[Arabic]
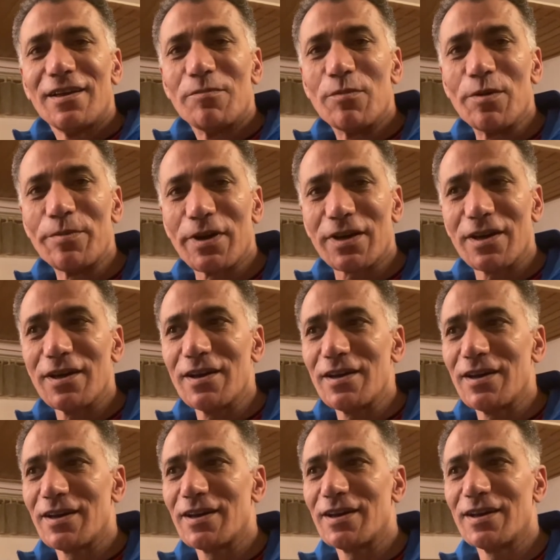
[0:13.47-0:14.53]
مباراة
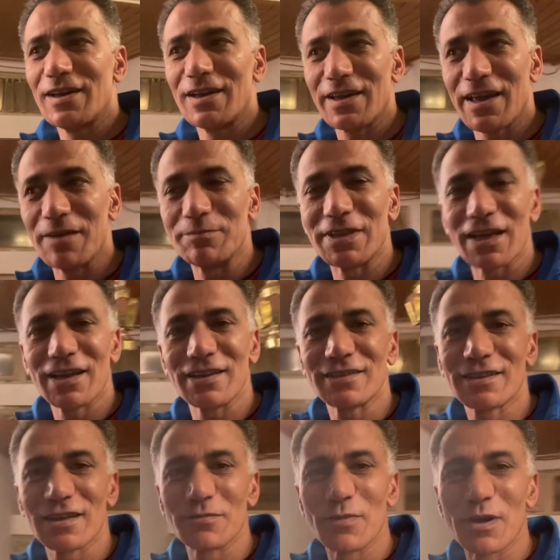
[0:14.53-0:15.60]
آه، جامدة
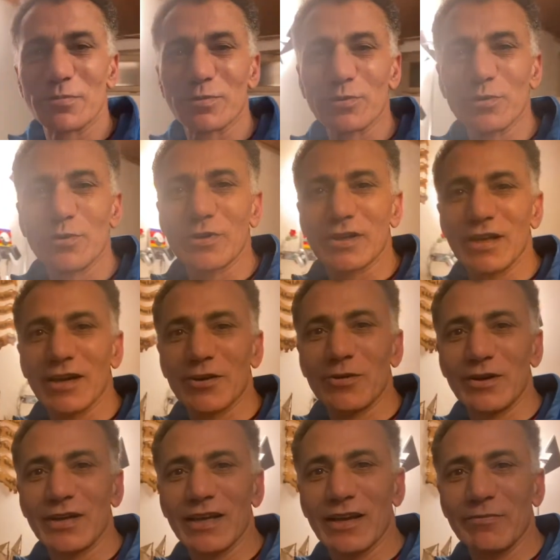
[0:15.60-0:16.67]
جدا مبروك يا
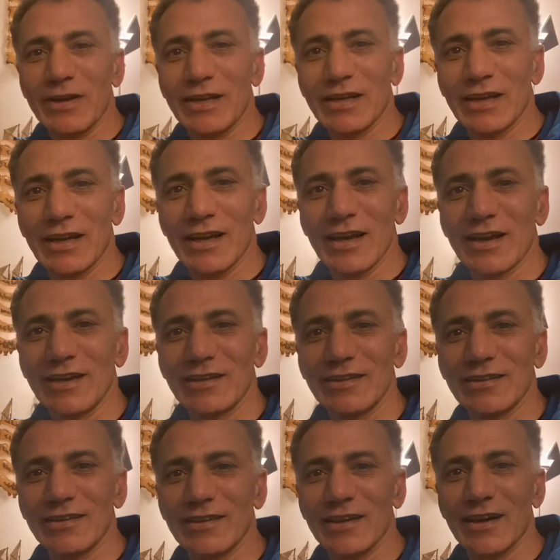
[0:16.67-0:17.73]
كل جماهير
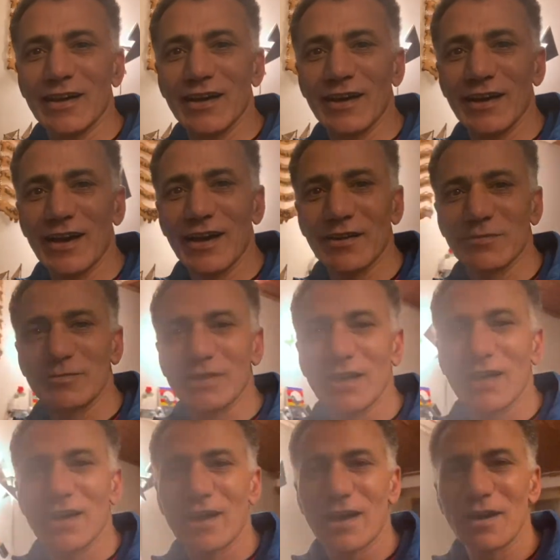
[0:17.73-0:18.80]
الأهلي يا
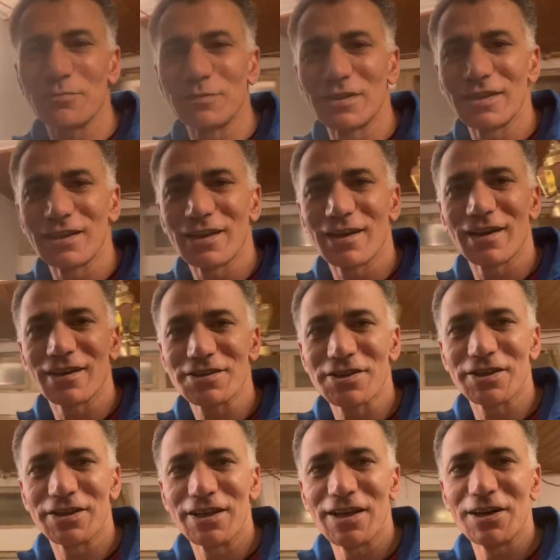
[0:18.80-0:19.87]
يا حمدي يا
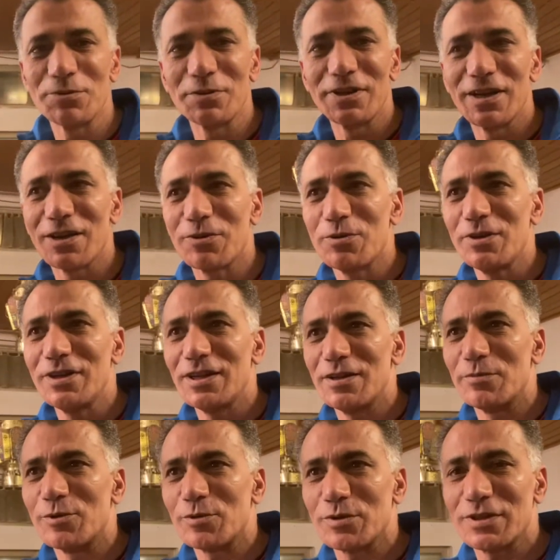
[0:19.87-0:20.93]
شناوي يا كل اللي
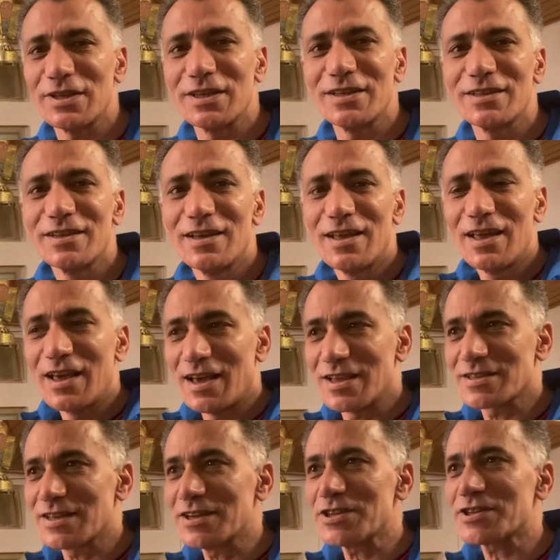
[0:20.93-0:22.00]
موجودين
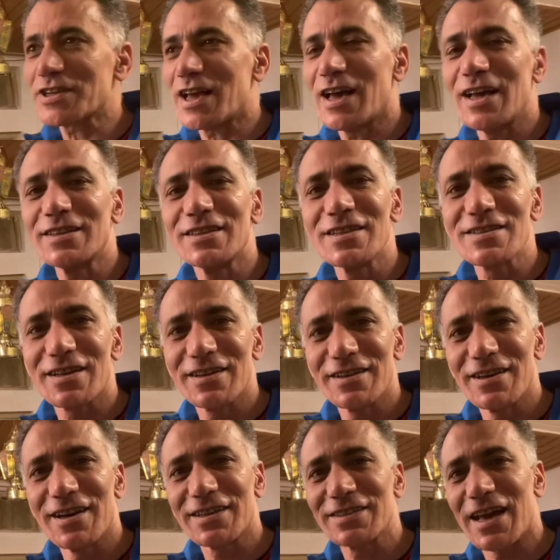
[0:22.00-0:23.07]
حسين الشحات نزل
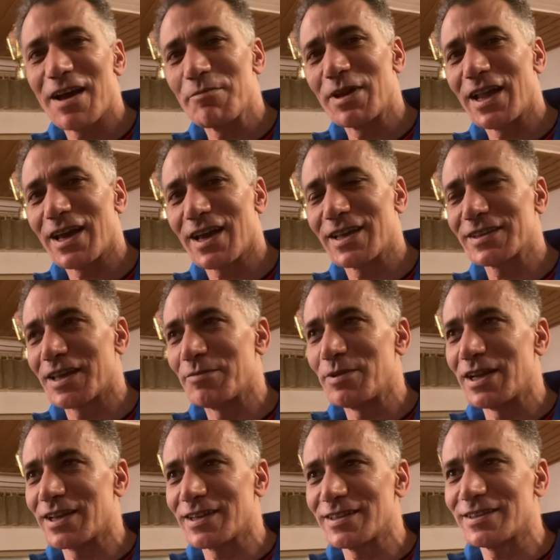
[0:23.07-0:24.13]
النهاردة عمل حاجات
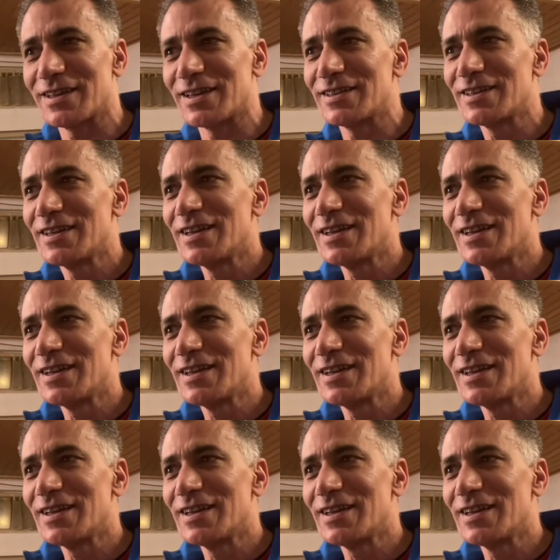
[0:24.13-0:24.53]
جميلة جدا